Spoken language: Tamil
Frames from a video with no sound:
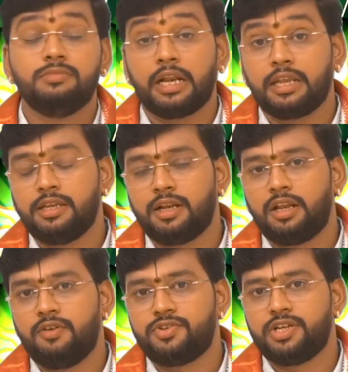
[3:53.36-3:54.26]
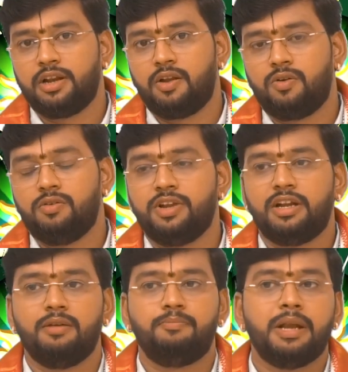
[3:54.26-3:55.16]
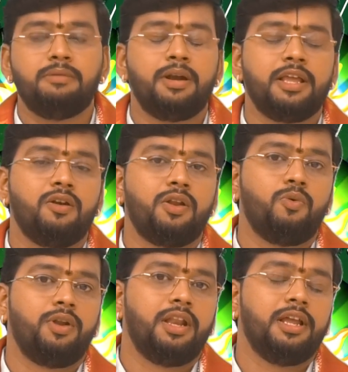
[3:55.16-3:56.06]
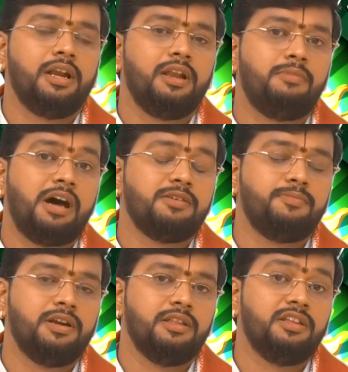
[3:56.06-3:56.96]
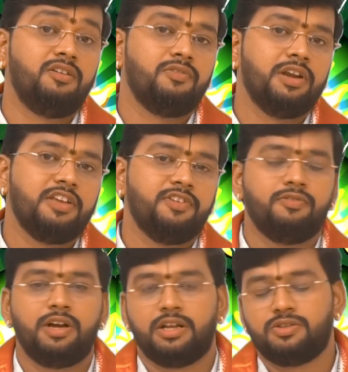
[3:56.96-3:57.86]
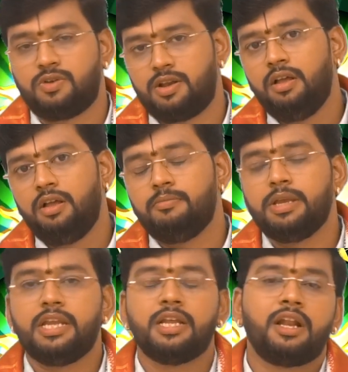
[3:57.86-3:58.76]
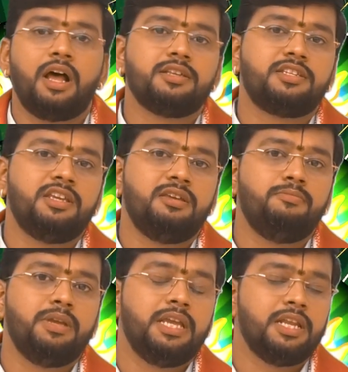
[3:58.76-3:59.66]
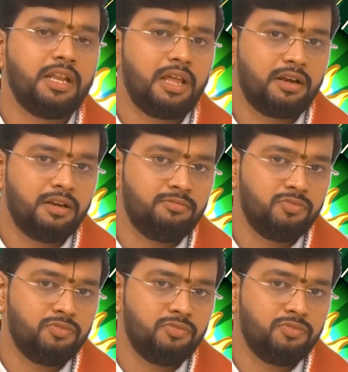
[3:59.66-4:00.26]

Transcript: நிறைய நல்ல விஷயங்கள் நடக்கும் வீட்டில் பெண்மணிகளுடைய உடல்நிலைகளில் பாதிப்புகள்லேருந்து அவங்க வெளியே வருவாங்கன்னு சொல்லலாம் மீன ராசி மீன லக்னம்